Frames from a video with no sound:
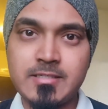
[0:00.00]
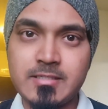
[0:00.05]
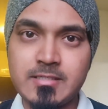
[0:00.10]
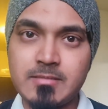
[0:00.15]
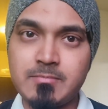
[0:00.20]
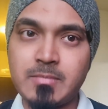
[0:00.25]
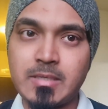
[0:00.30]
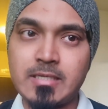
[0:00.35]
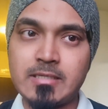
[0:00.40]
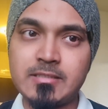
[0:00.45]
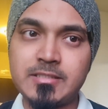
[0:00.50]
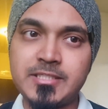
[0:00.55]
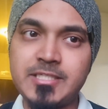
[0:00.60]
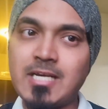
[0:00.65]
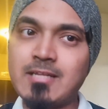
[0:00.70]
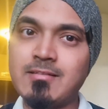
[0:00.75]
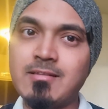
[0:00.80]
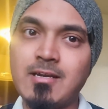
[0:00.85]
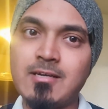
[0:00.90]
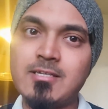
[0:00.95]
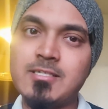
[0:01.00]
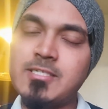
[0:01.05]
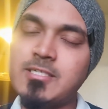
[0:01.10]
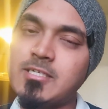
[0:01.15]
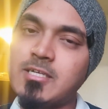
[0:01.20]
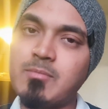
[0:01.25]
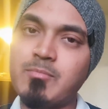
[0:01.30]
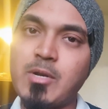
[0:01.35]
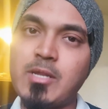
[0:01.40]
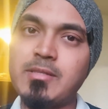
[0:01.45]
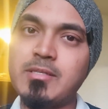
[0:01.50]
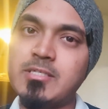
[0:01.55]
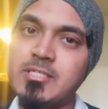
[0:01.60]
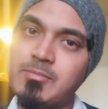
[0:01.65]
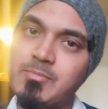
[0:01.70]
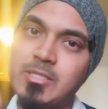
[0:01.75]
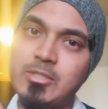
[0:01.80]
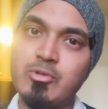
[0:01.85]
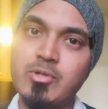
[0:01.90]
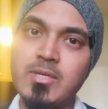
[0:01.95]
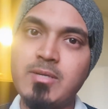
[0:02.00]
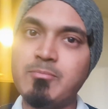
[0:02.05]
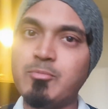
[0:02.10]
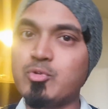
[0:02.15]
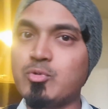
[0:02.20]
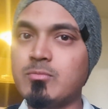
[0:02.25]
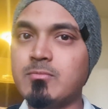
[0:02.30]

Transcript: এর মানে সাত আট হাজার টাকা প্রাইস রেঞ্জের ভেতরেই